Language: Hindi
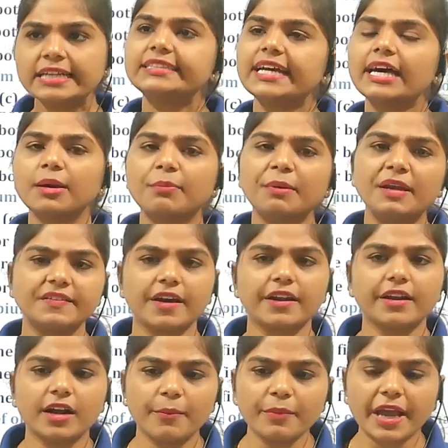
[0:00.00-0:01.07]
ज़्यादा
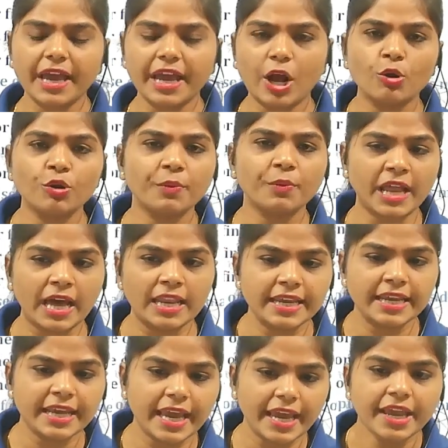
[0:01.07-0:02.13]
बेचकर कम का अकाउंट बना
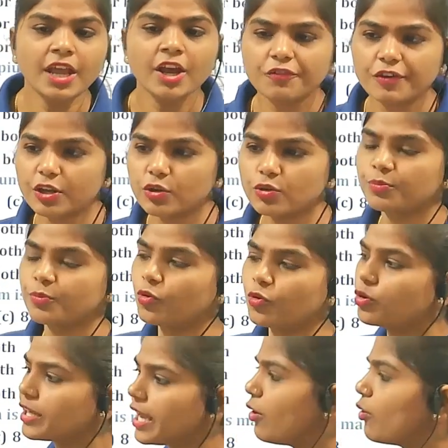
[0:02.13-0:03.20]
लेंगे फिर फिर
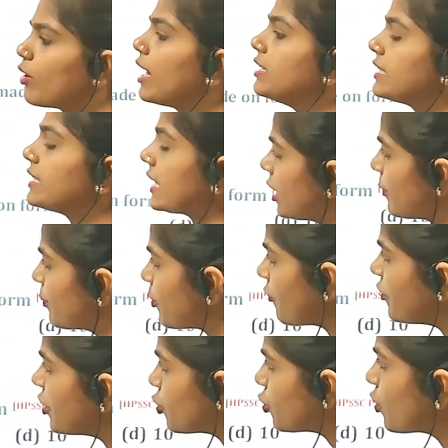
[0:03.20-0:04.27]
उनको क्या होगा ज़्यादा
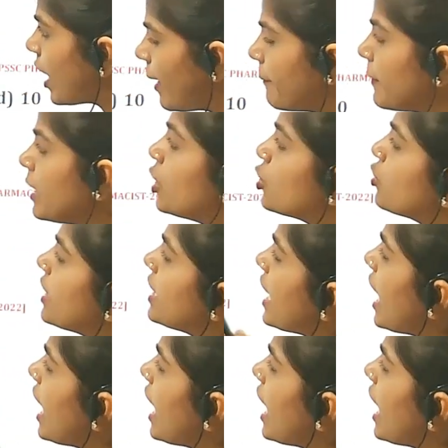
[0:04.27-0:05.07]
प्रॉफिट होगा तो